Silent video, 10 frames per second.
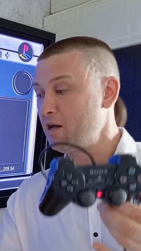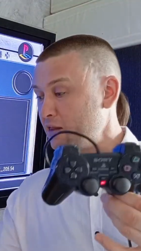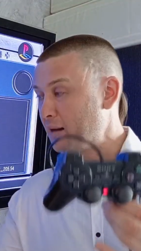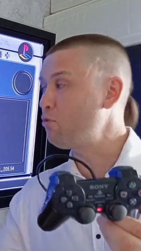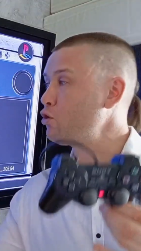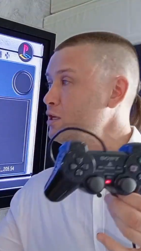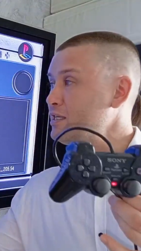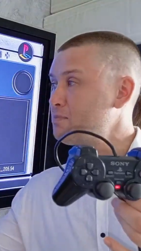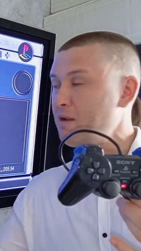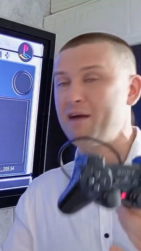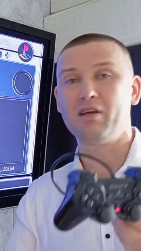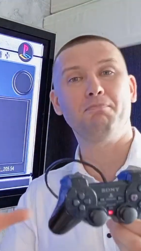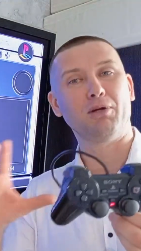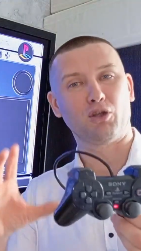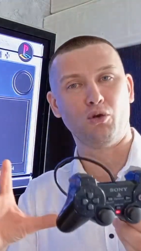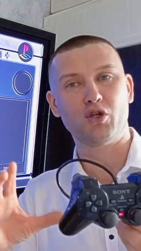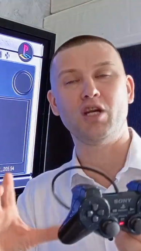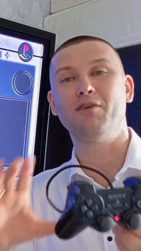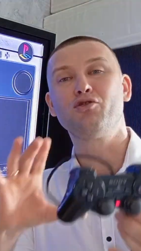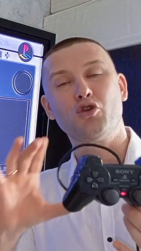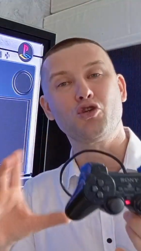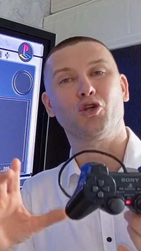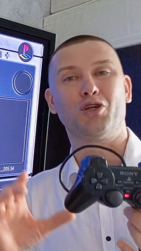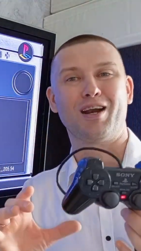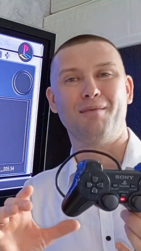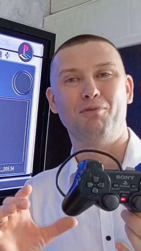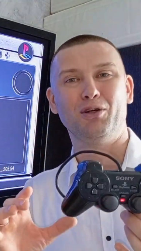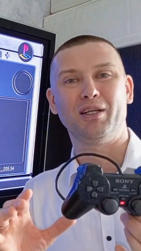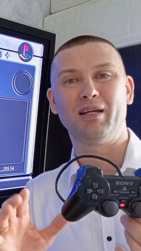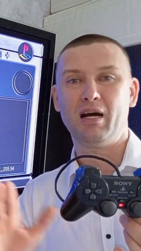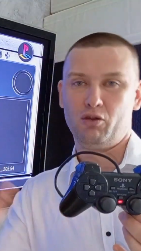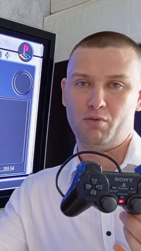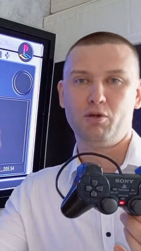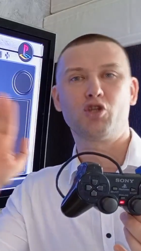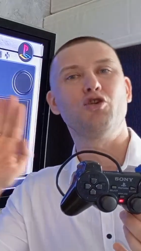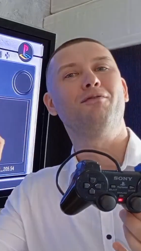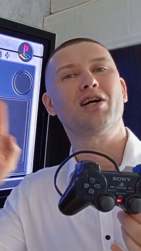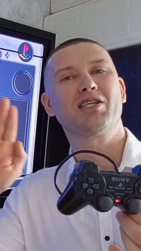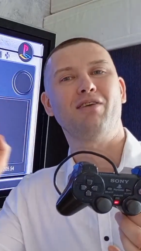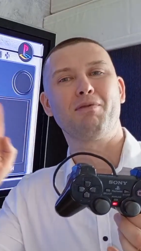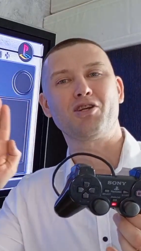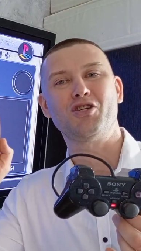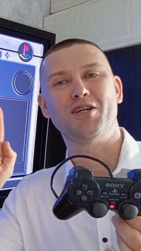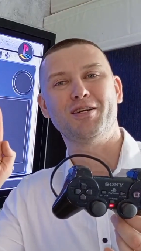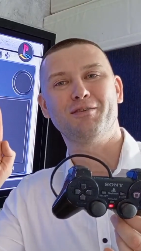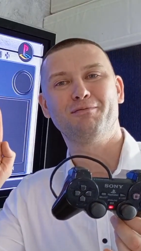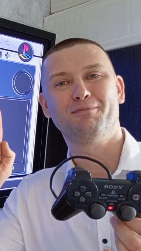Набор исправен, подключили, все четко работает. Но мы ждем вашего обращения.